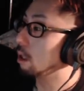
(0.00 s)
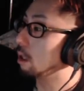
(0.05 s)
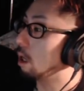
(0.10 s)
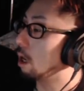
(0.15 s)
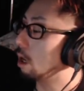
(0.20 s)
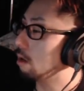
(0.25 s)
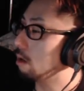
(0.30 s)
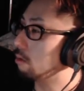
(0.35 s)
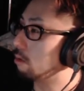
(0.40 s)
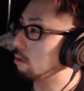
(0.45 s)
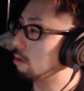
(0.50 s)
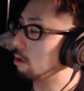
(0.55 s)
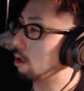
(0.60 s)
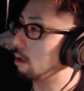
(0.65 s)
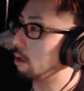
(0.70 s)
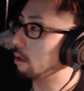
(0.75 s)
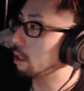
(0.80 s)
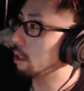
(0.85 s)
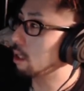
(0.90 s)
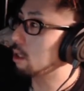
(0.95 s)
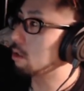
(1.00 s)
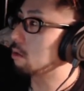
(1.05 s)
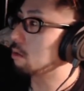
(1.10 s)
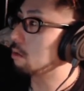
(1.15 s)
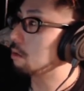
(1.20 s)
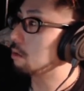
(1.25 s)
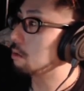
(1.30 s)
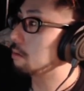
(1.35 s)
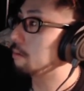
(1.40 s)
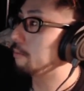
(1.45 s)
iPhone 買わないと。
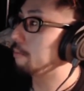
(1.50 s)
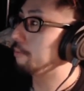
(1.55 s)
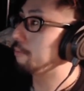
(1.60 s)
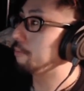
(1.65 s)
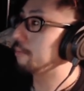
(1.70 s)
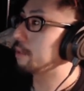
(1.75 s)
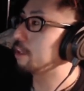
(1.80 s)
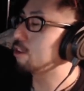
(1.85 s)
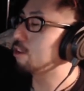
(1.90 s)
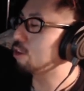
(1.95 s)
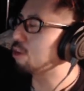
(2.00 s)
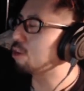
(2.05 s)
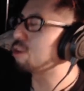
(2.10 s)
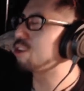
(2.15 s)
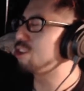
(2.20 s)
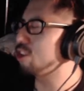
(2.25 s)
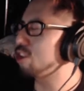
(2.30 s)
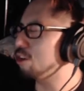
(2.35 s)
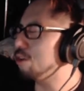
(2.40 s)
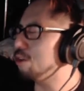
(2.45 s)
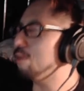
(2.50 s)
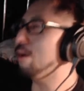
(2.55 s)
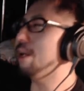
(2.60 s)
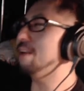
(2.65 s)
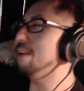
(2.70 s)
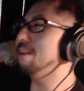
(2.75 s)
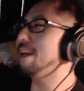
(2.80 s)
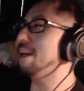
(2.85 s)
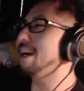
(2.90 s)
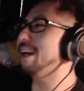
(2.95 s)
そうちょい
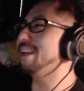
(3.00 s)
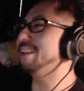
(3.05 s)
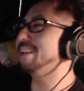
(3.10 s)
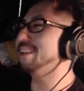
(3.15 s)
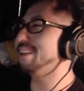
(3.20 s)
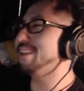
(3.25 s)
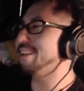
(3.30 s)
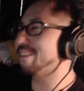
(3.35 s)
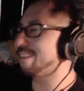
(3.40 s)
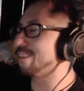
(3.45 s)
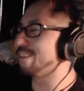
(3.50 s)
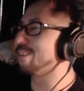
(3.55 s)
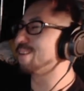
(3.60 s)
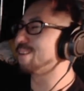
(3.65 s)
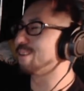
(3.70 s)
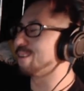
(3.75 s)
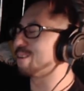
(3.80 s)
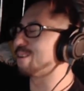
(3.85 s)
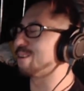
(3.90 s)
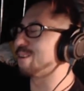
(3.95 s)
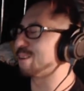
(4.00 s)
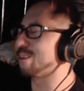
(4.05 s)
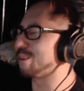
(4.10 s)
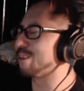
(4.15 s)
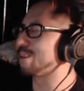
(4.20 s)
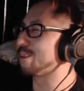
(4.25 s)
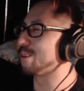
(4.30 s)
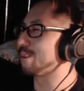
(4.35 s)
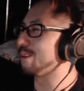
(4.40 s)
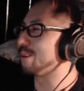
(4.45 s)
悪な感じ。そうそうそう
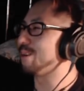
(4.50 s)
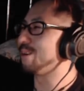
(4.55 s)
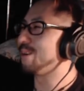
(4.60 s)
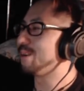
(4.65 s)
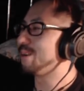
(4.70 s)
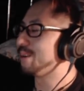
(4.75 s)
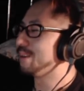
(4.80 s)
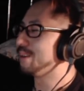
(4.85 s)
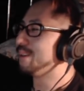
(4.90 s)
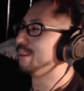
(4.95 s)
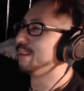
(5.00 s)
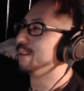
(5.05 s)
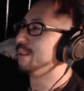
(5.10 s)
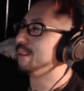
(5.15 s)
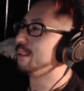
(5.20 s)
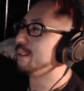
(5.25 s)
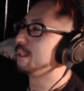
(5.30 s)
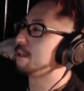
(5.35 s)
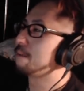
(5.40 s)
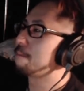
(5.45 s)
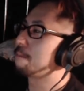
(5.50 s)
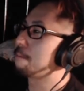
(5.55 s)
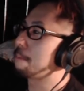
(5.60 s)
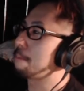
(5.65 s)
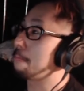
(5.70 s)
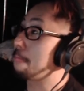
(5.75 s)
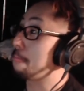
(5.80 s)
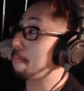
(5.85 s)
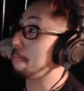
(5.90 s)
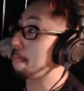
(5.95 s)
そうそ
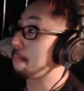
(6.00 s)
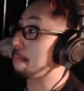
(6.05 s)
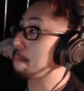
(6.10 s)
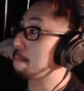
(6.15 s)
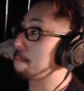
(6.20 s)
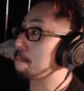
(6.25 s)
ううん